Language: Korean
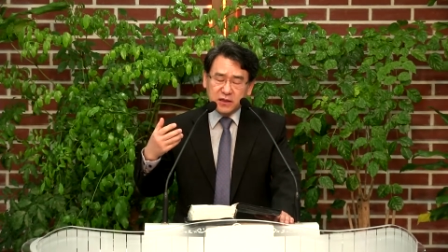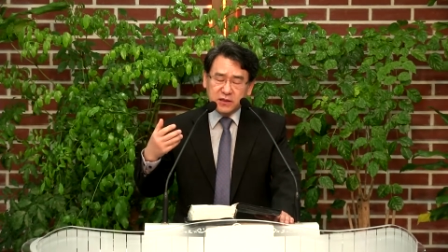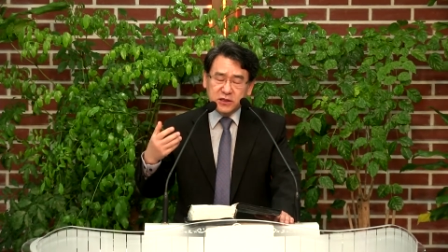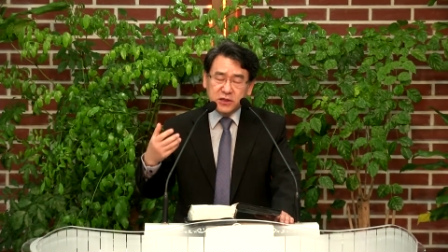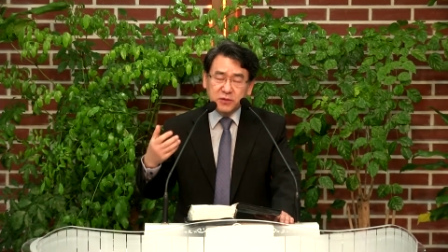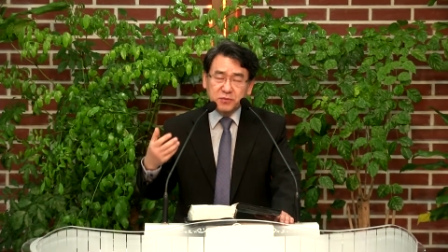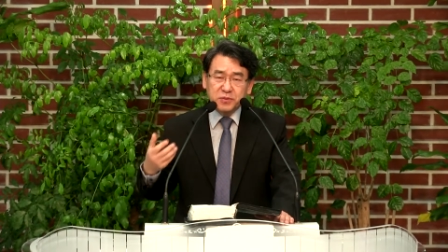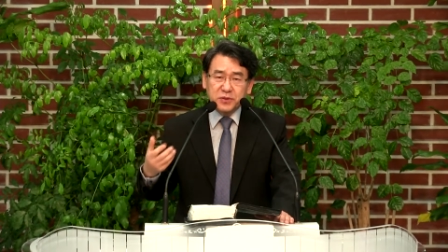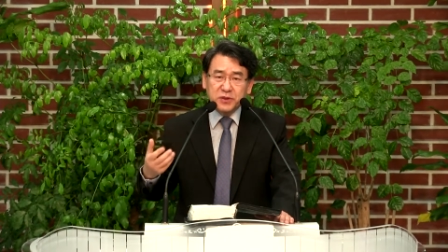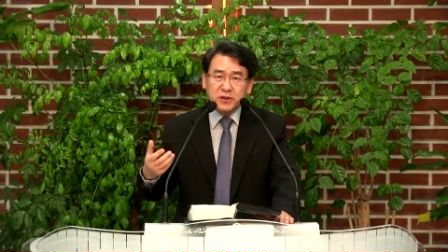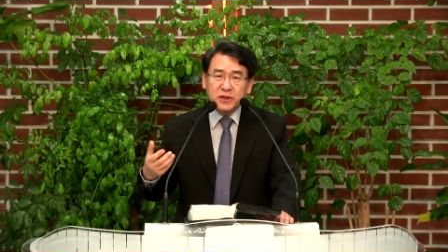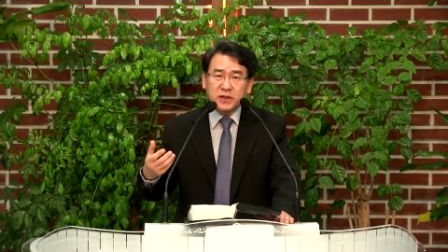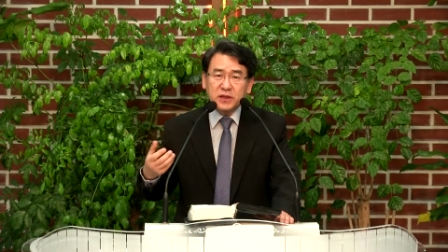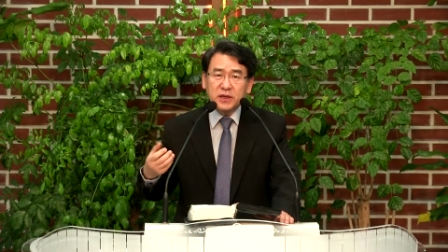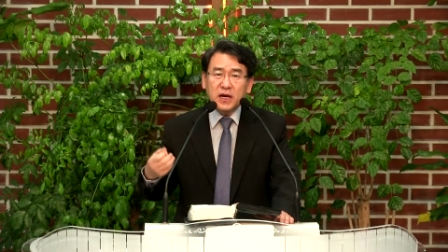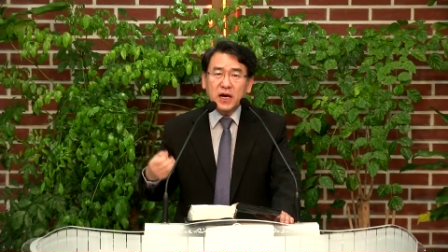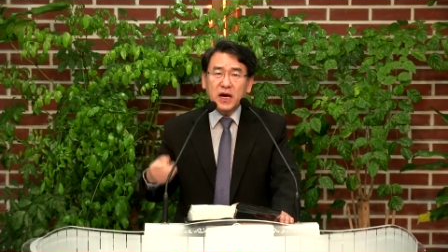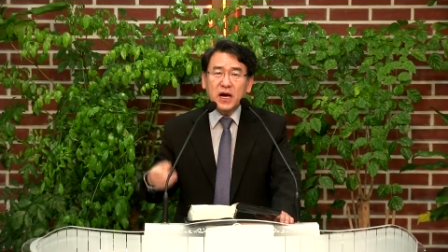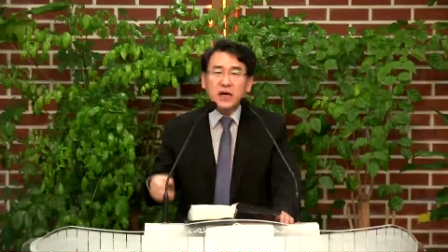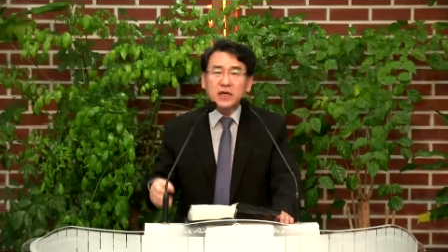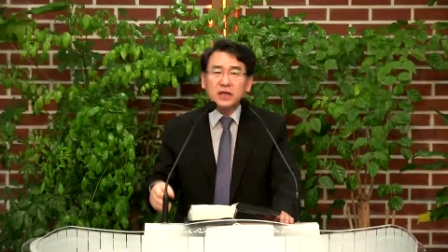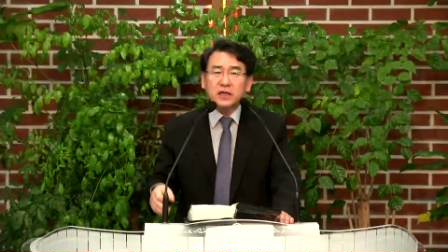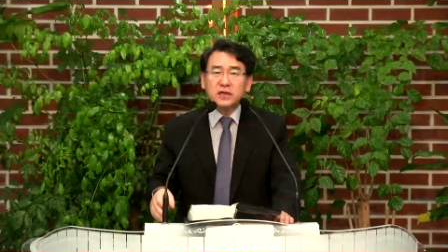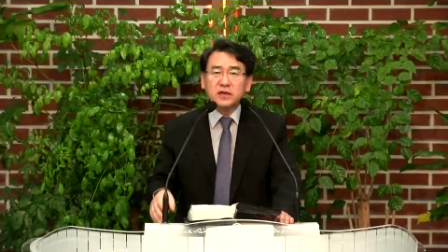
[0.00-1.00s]
깊이
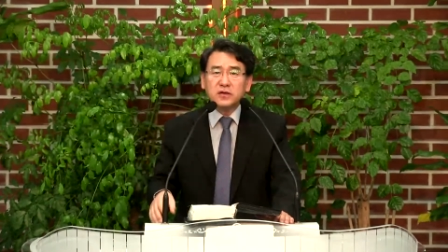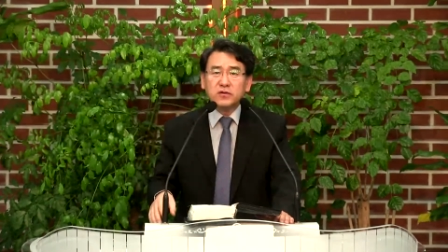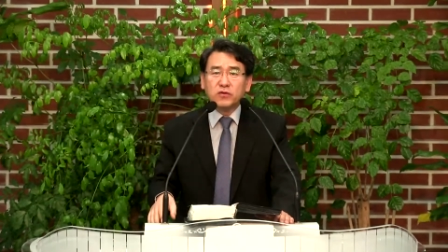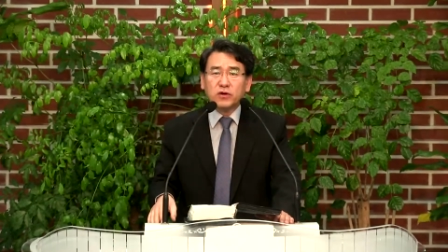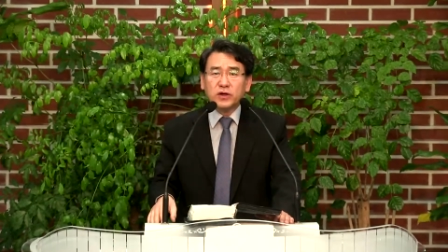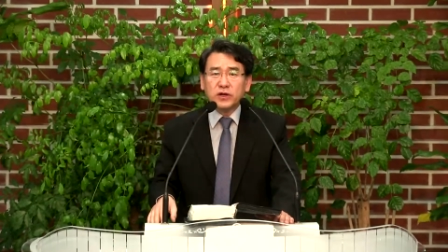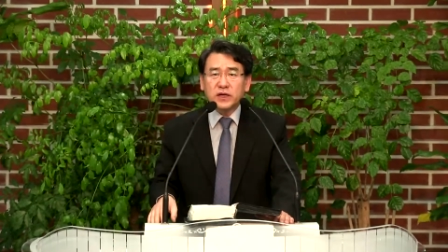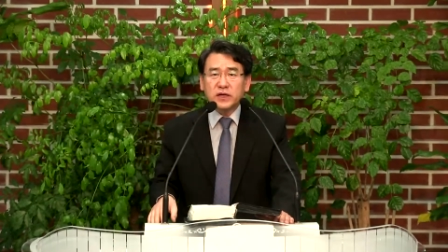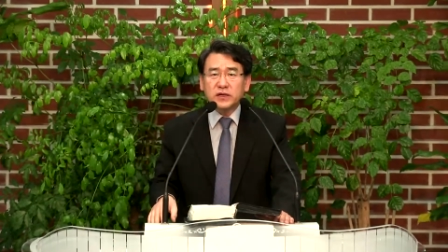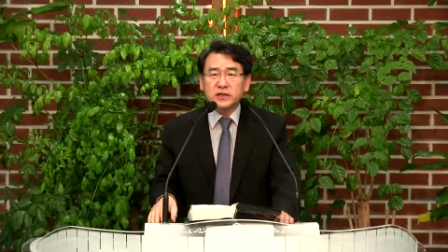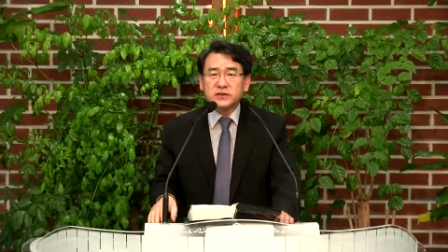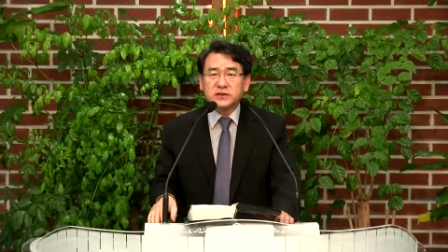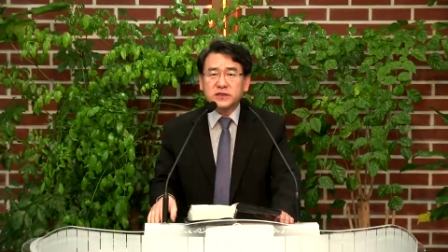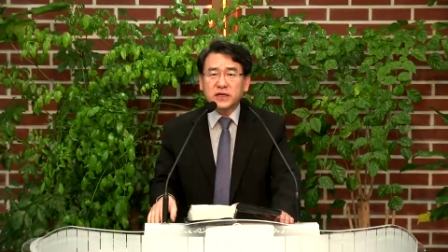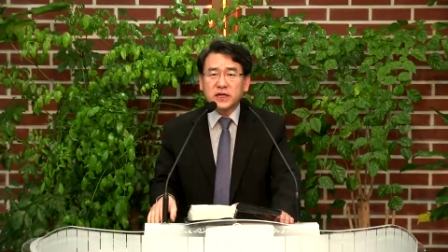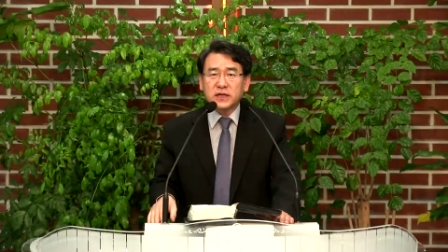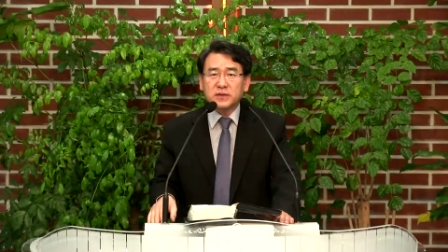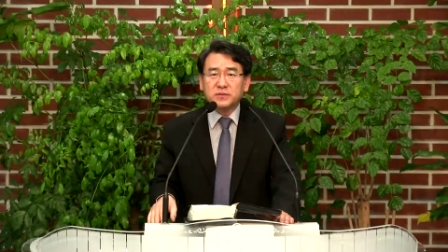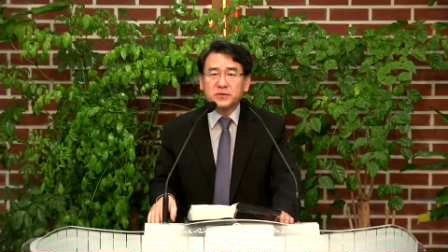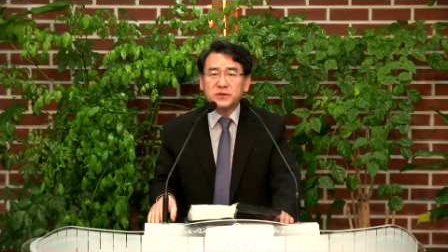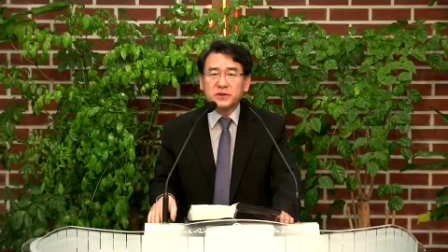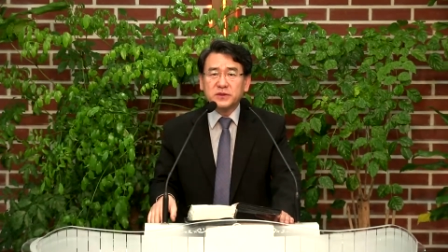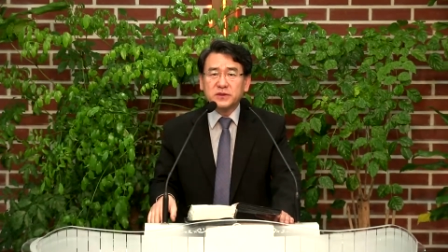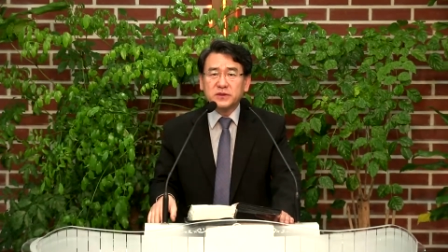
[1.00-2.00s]
하기를 원하는
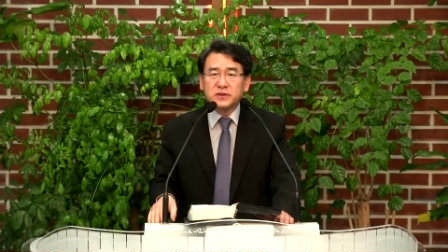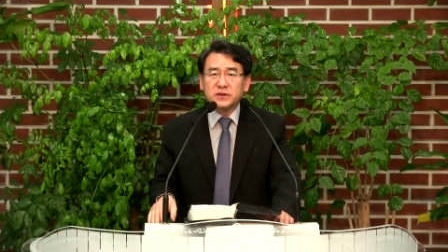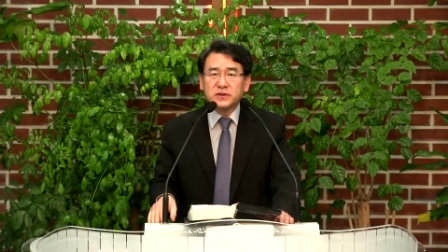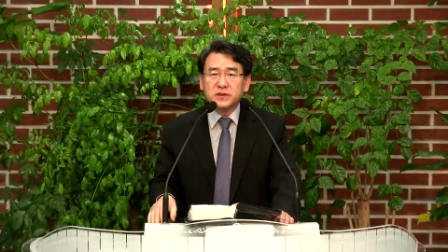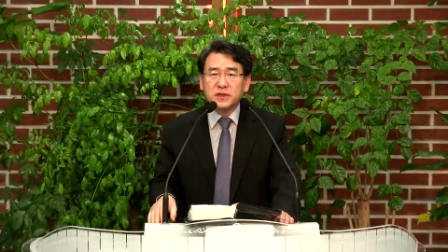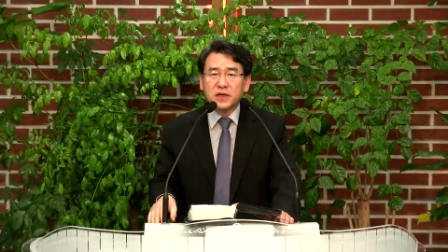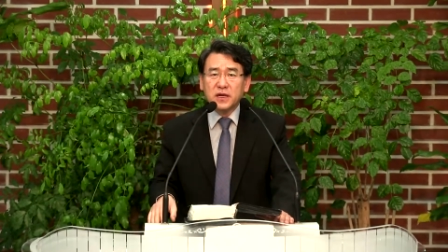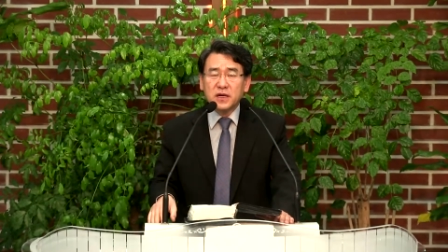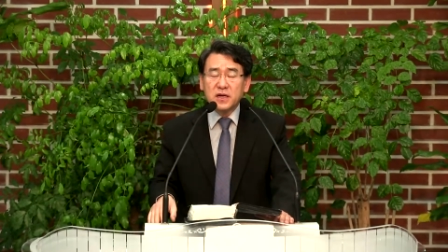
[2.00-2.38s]
사람들은